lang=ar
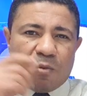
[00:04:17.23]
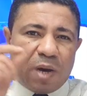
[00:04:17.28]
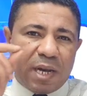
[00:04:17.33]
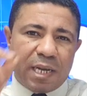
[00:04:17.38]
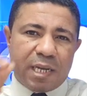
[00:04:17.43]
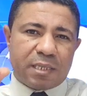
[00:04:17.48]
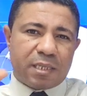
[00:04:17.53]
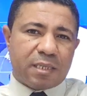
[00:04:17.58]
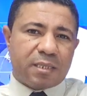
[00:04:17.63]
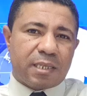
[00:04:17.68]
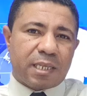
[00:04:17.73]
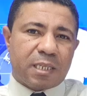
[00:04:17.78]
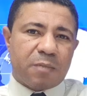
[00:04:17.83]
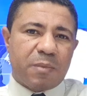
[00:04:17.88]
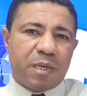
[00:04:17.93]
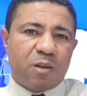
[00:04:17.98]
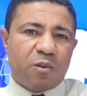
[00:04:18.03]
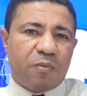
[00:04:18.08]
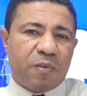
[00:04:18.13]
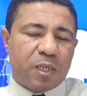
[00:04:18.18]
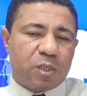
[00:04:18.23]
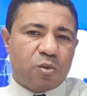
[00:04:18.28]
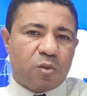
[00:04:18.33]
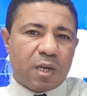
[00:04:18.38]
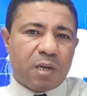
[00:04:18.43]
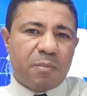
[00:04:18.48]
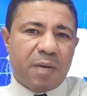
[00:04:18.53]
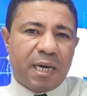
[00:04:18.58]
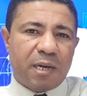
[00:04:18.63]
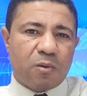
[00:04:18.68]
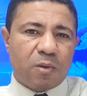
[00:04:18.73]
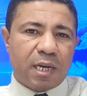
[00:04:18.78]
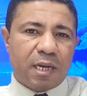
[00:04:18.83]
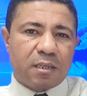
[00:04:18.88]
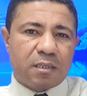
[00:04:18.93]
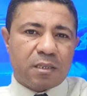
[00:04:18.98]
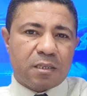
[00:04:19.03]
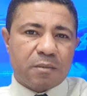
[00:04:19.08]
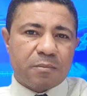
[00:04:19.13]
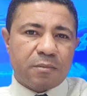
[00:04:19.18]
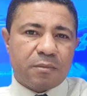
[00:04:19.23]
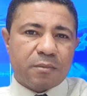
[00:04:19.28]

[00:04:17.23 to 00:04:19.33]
وهي تستثمر في سوق المحروقات